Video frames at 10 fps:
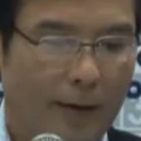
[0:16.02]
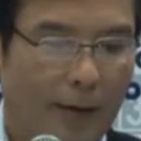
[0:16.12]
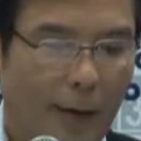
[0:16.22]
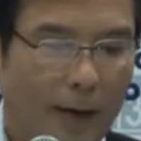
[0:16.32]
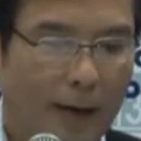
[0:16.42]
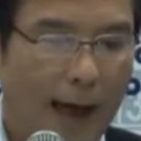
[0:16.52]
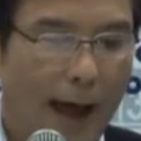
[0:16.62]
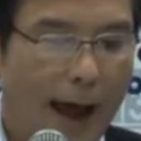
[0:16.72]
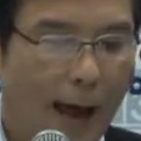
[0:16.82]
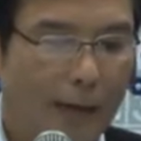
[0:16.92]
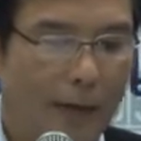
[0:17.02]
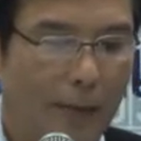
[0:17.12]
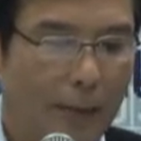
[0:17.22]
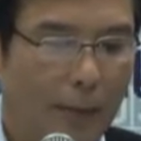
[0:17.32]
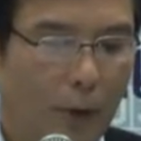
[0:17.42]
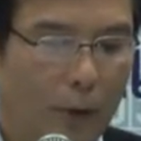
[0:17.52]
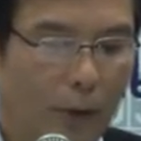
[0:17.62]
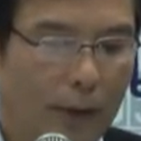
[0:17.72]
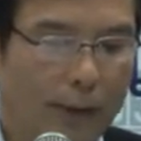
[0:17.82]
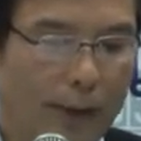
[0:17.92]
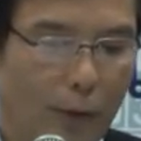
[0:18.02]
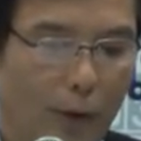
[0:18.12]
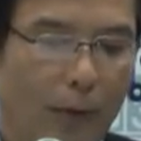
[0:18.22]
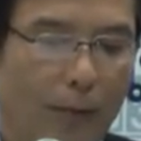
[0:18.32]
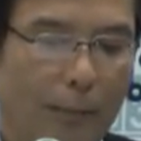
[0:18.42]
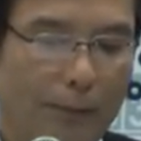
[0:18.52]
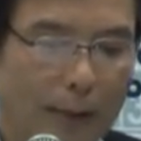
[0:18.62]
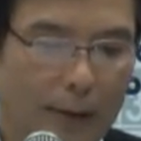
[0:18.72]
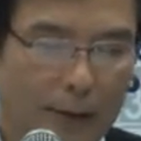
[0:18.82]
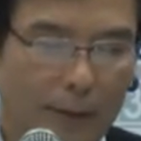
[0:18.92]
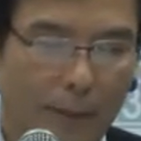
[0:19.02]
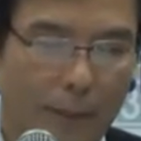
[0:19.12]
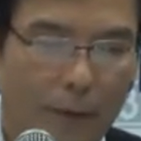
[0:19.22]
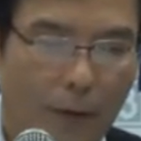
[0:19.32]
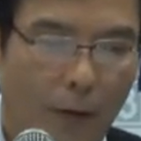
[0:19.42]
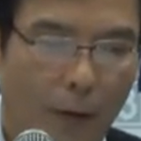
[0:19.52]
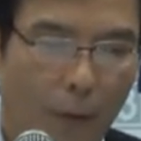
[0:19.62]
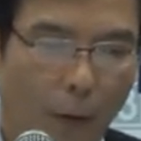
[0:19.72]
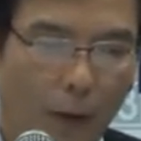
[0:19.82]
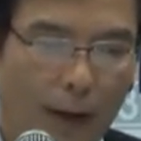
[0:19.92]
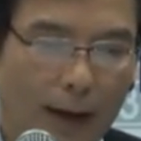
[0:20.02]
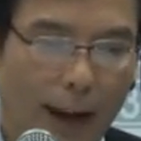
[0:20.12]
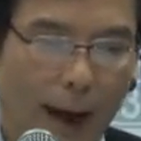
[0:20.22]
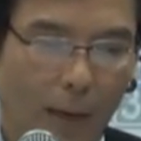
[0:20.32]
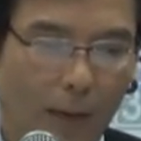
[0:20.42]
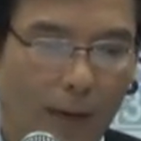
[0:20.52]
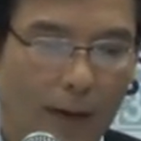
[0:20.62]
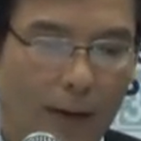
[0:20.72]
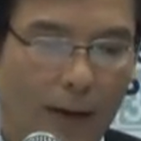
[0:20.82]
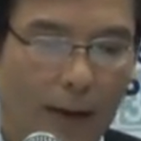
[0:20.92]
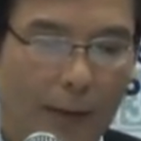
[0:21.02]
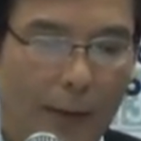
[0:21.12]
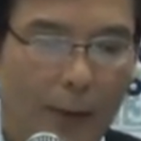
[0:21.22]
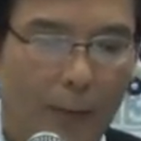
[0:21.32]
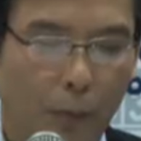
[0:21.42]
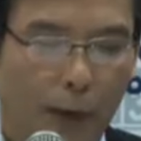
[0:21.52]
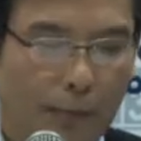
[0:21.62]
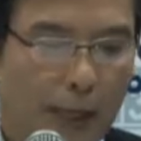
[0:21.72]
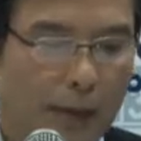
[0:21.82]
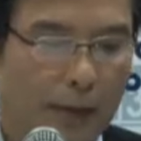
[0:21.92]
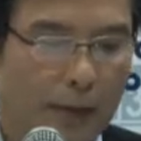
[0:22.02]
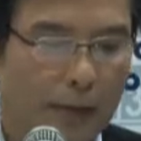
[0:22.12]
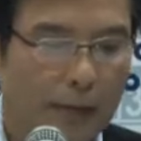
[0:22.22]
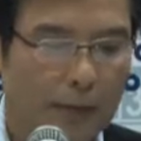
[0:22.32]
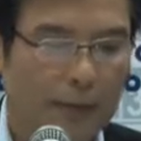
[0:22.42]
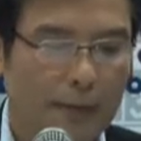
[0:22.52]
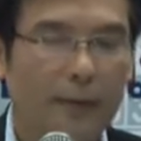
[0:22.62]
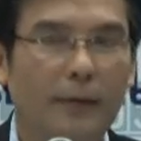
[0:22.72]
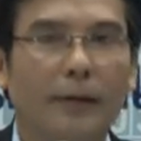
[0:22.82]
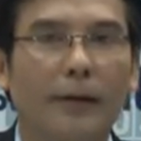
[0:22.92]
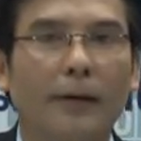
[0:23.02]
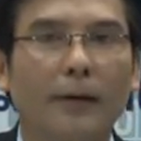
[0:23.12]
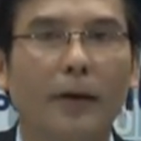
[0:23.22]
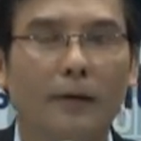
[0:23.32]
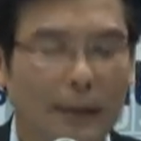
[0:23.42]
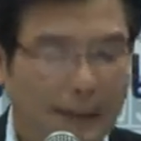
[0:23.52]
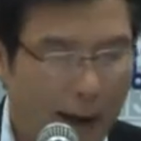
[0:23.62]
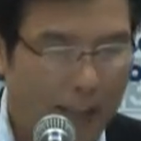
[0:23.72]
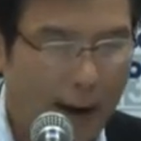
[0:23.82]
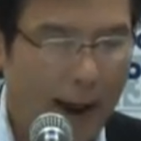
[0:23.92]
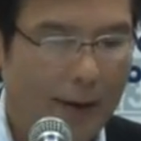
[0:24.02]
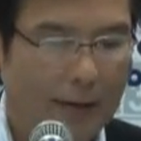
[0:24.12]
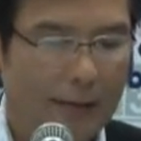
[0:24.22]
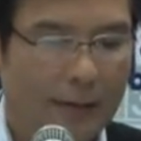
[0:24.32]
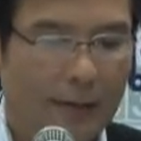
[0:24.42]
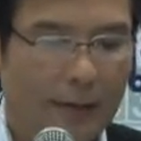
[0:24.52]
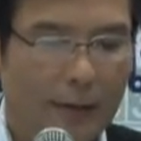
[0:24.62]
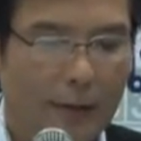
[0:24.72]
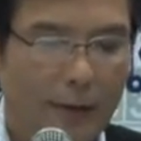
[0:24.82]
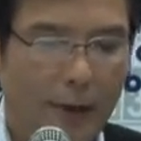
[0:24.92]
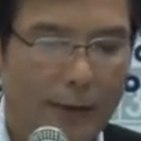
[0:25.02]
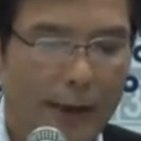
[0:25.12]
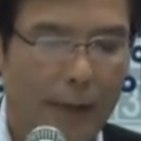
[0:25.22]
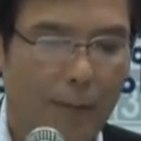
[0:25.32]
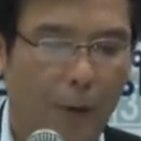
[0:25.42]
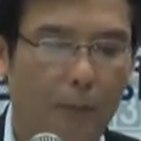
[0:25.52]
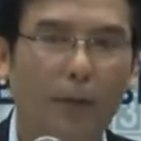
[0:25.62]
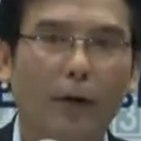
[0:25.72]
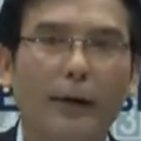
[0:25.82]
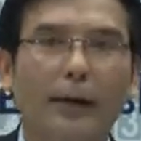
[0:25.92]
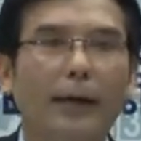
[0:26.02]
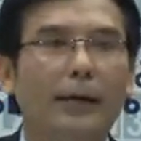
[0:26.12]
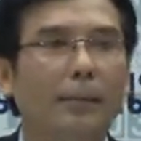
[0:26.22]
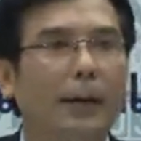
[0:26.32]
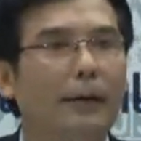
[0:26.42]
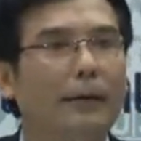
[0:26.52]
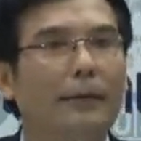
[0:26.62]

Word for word: โดยอ้างถึงพันธบรวโททักษิณอยู่ระดับที่หนึ่งของโพดังกล่าว และมีผู้นำชาติอื่นๆ ก็ติดตามมา ซึ่งเรื่องนี้ผมก็ในหน้าที่เป็น